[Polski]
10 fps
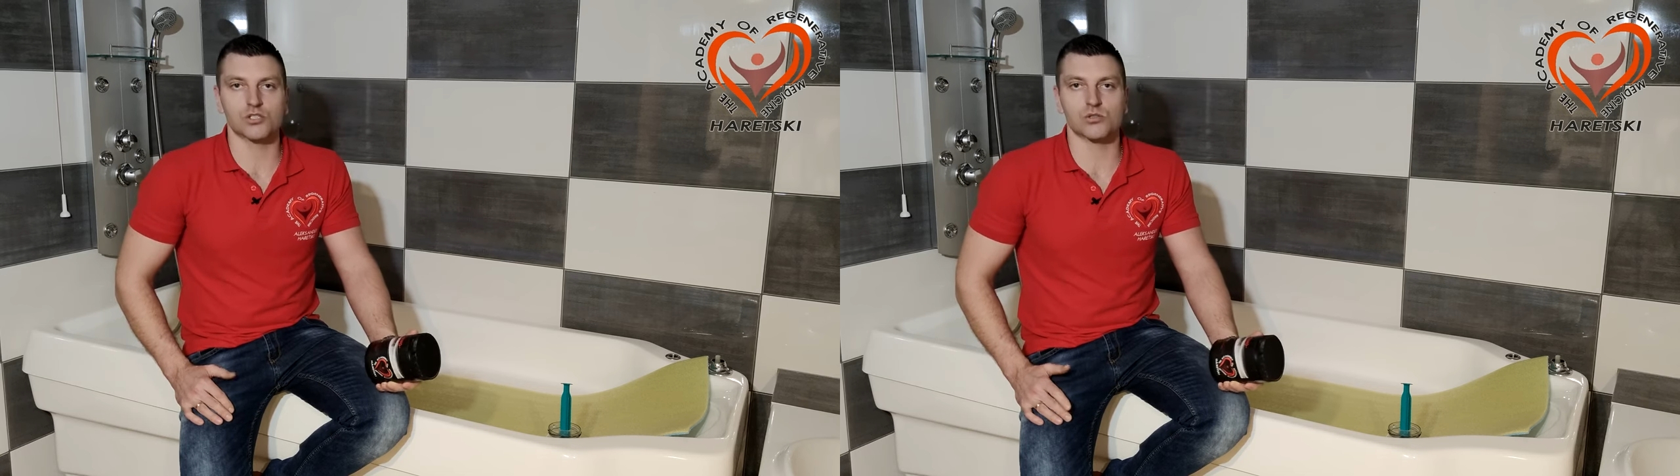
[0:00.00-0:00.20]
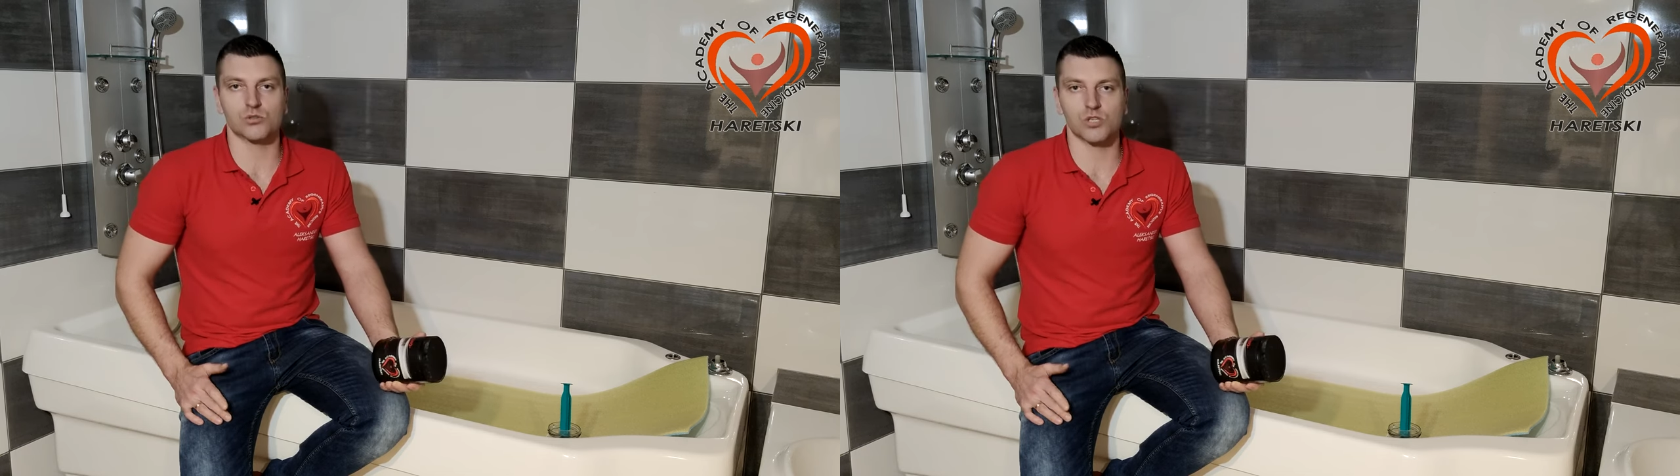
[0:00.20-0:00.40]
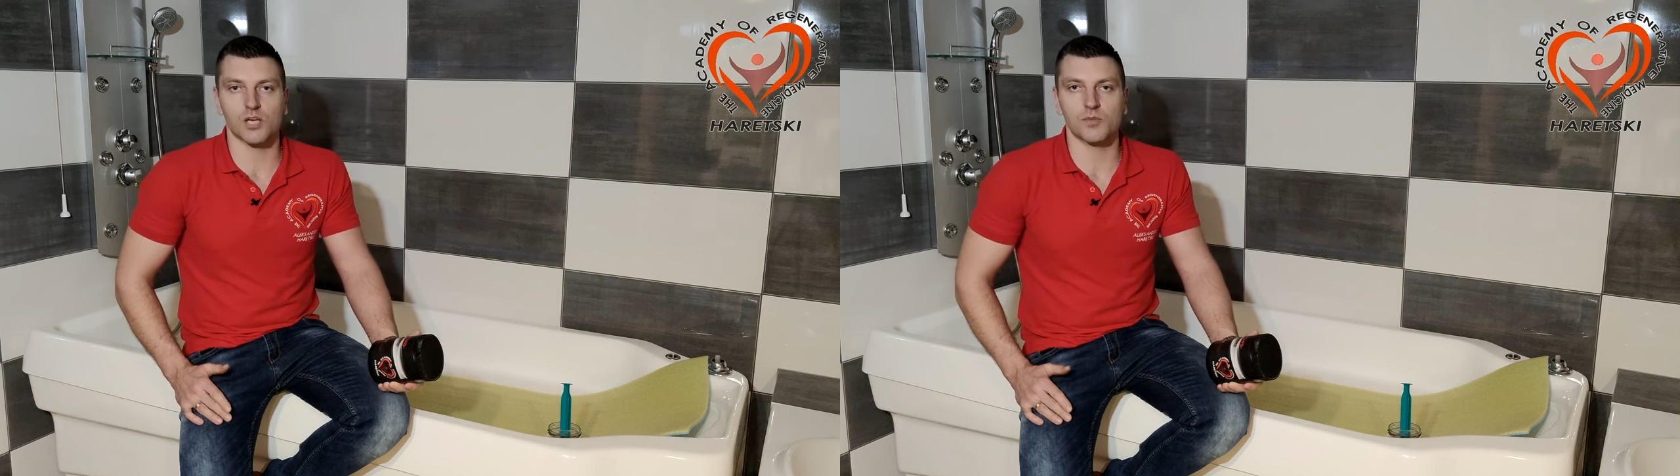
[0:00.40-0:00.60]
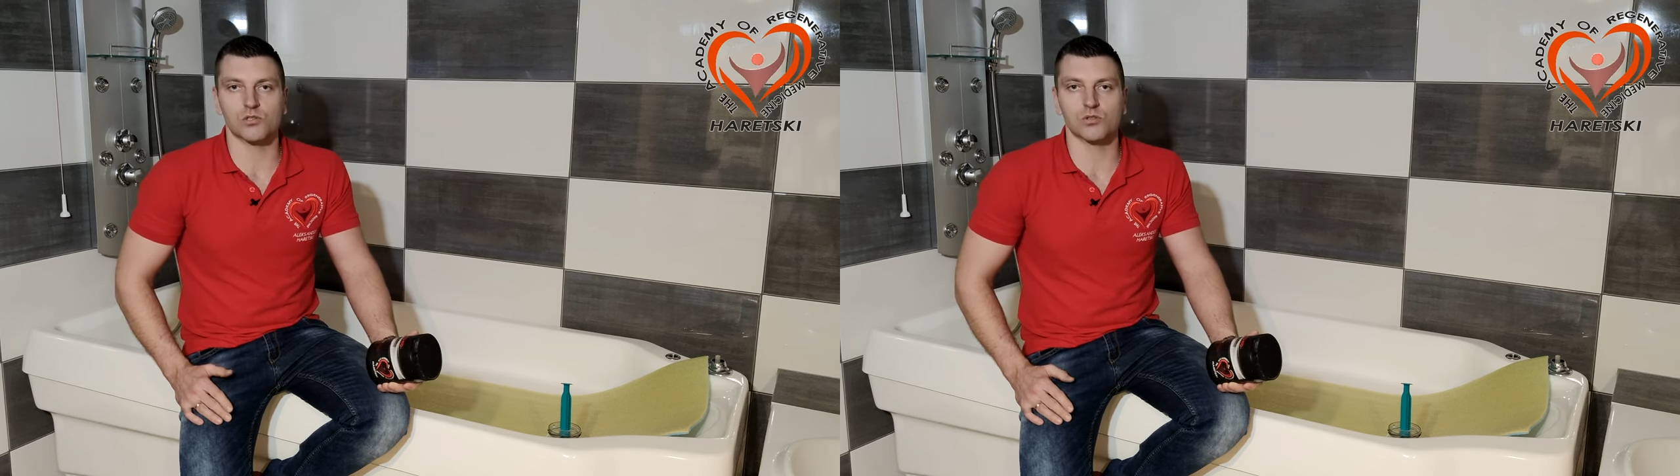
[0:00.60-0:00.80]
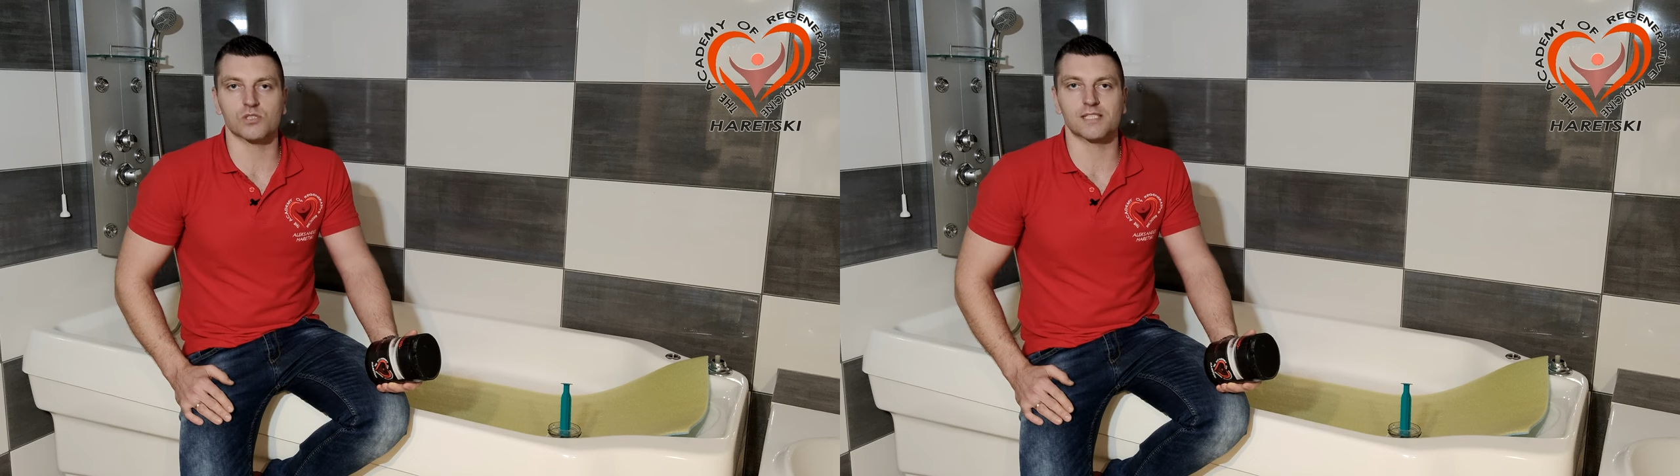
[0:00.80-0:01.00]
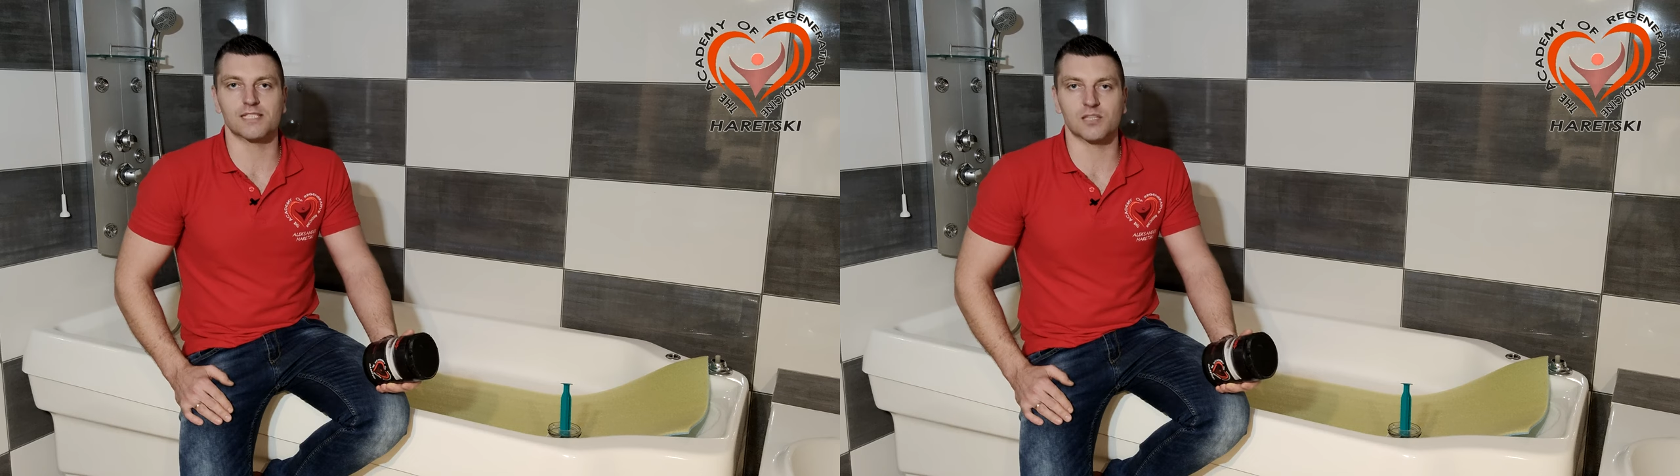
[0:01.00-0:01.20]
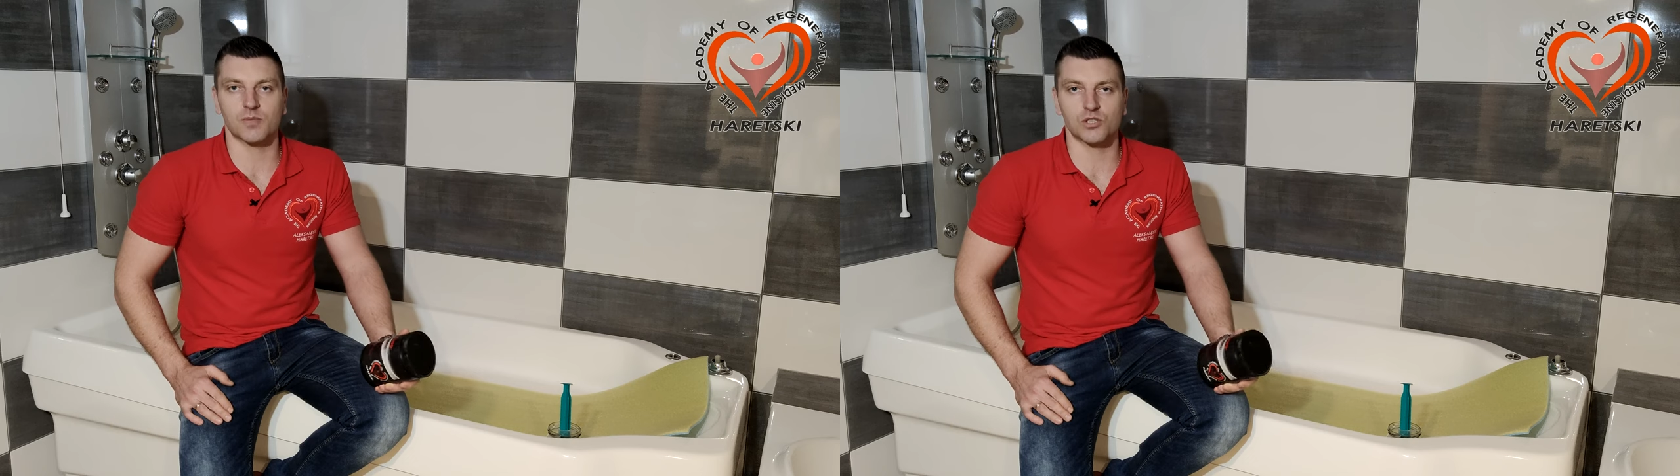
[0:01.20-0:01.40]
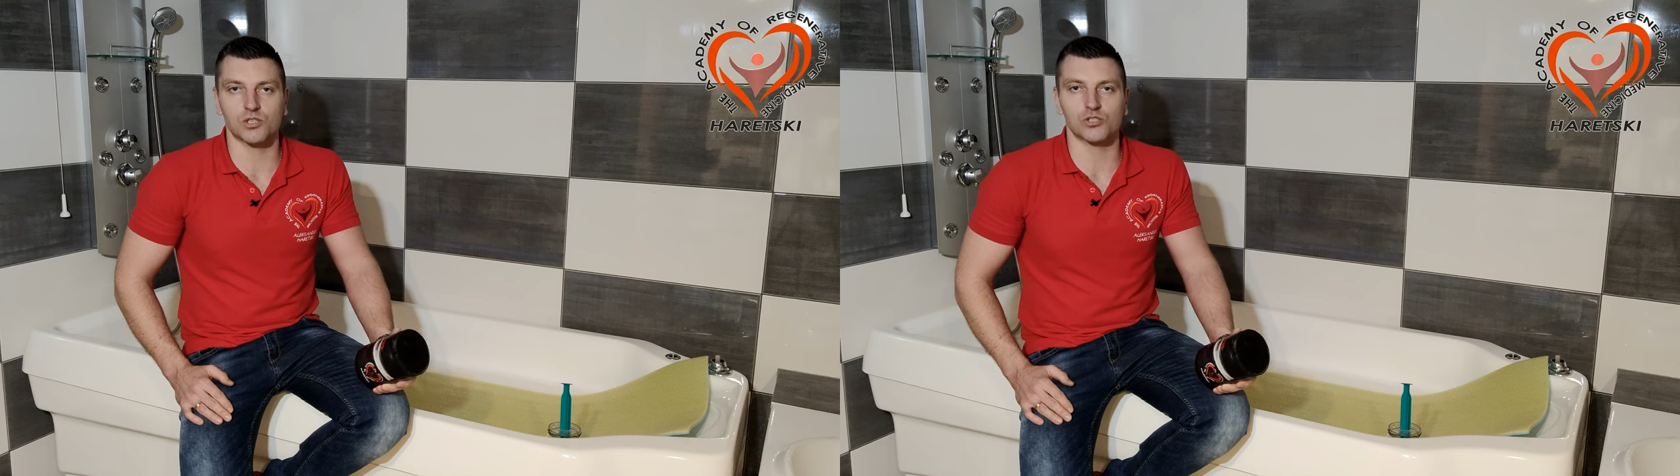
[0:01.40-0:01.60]
stosujemy to
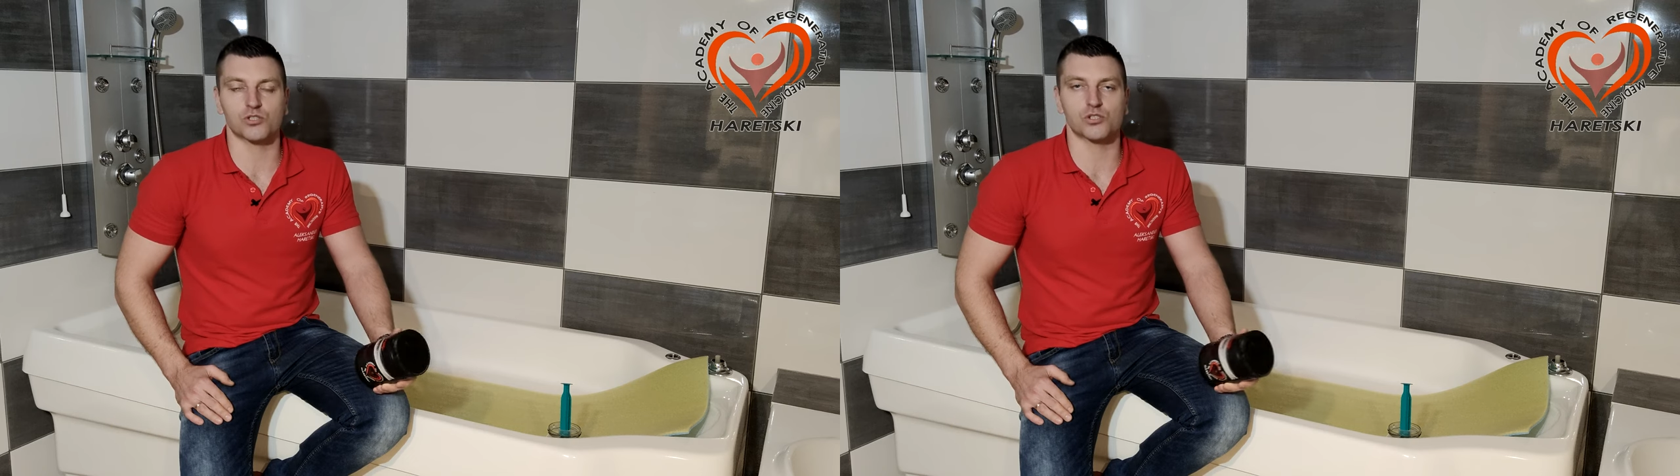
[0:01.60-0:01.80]
systematycznie,